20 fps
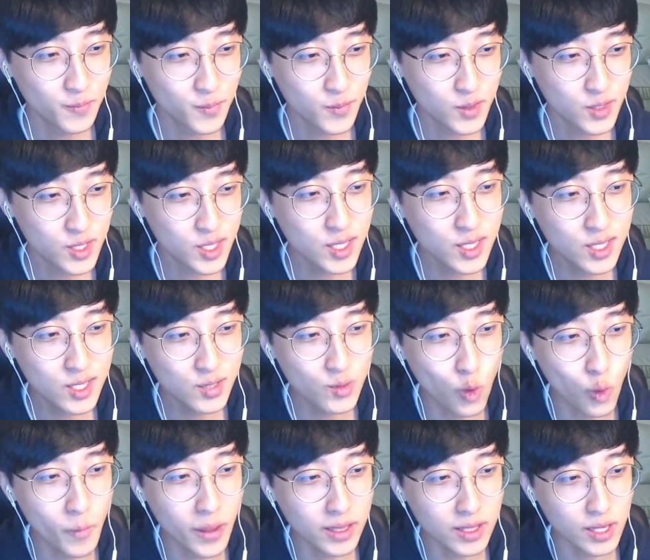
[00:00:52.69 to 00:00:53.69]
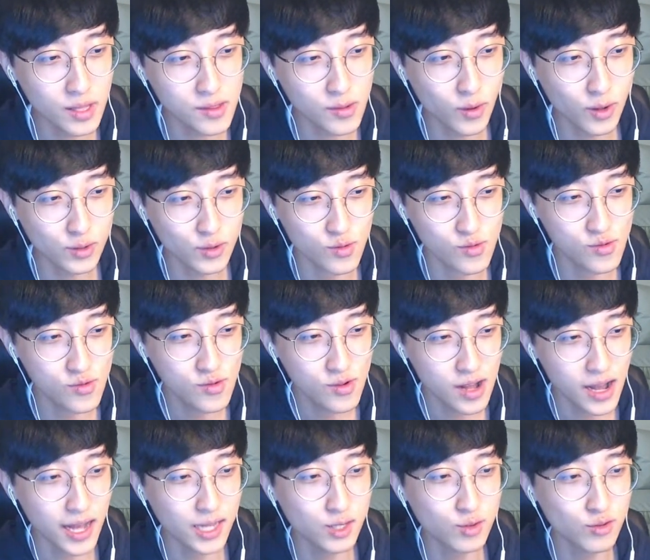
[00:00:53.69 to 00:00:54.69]
치트 오메틱 써가지고
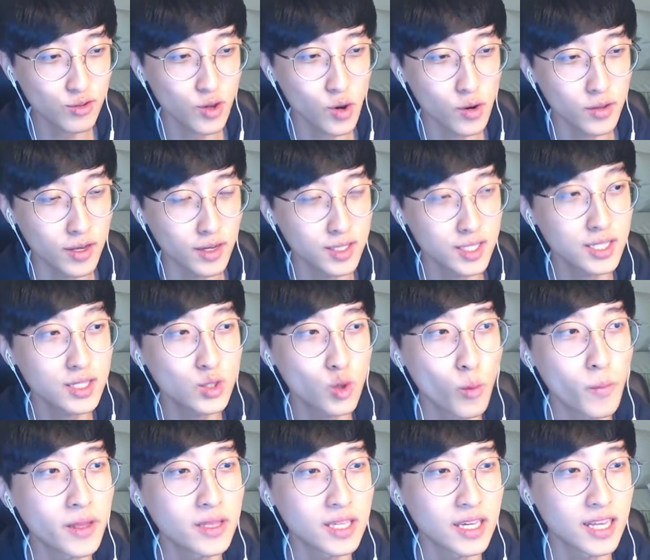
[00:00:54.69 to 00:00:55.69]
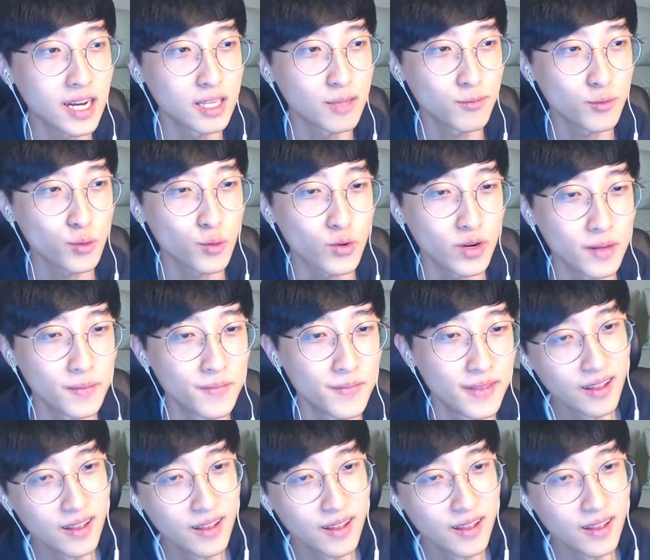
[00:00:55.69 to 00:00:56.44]
아직도 기억나 그 치트 오메틱이라는 프로그램